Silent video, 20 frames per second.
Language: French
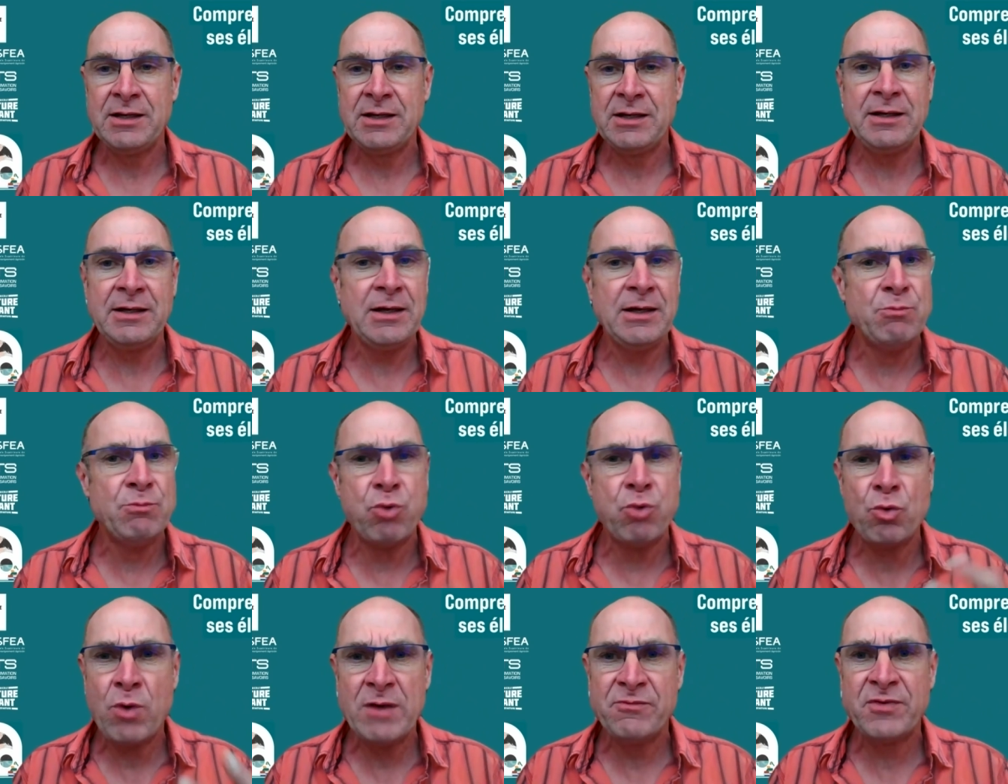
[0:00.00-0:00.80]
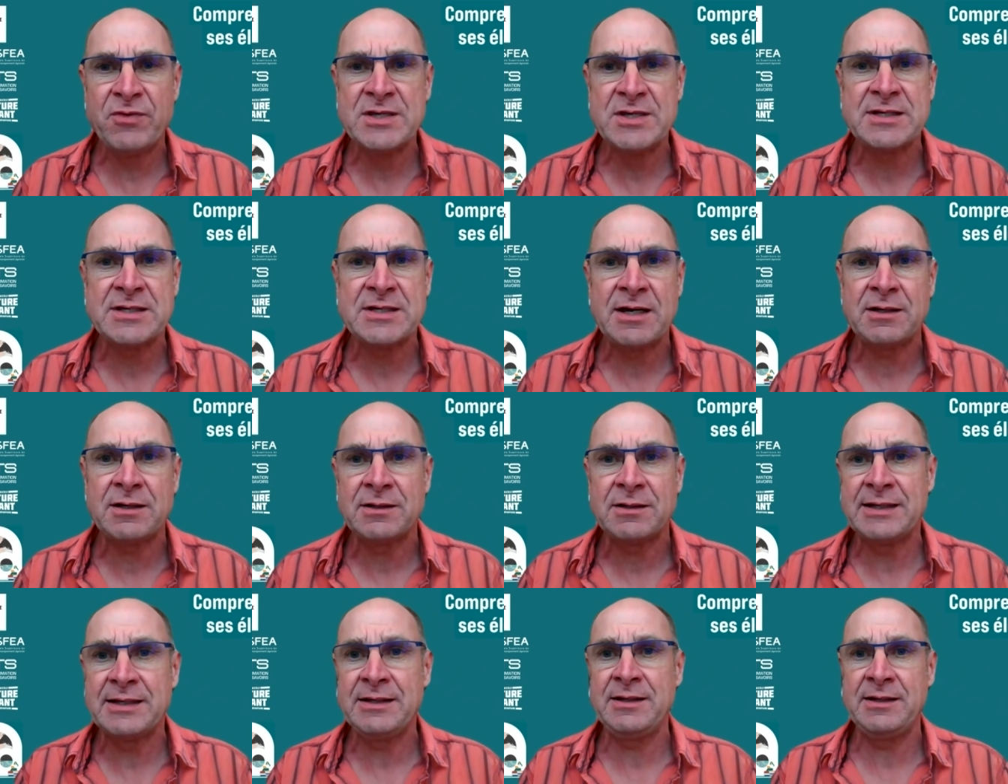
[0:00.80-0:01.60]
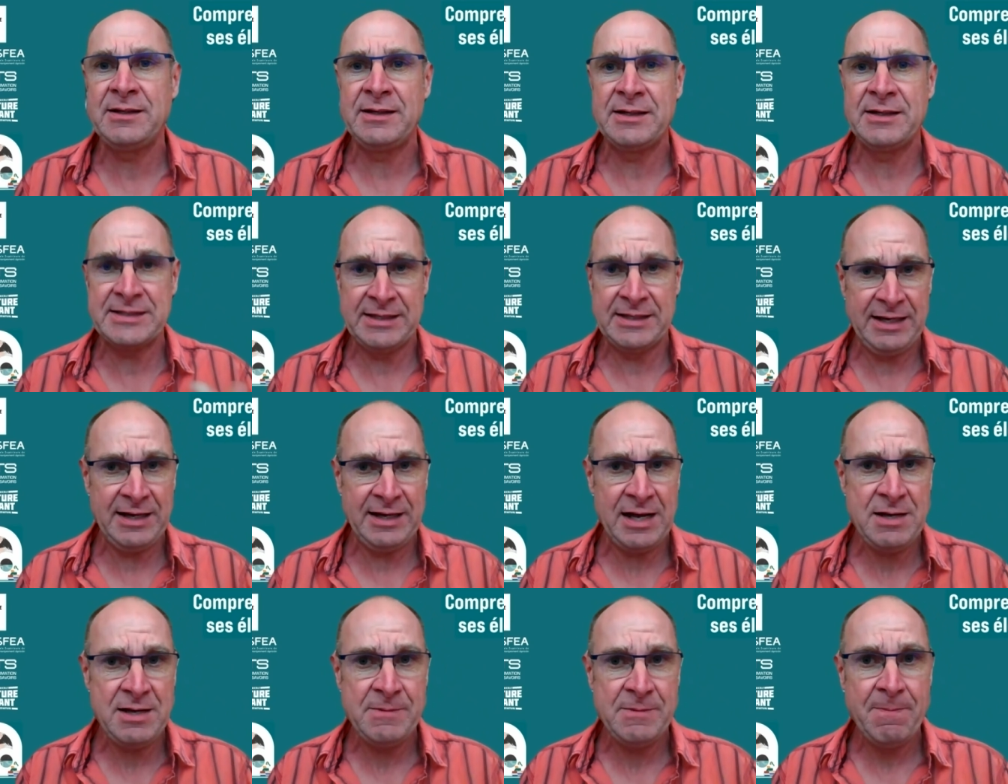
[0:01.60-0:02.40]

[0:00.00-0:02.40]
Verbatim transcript: et, pourquoi il me fait ça, et, etc.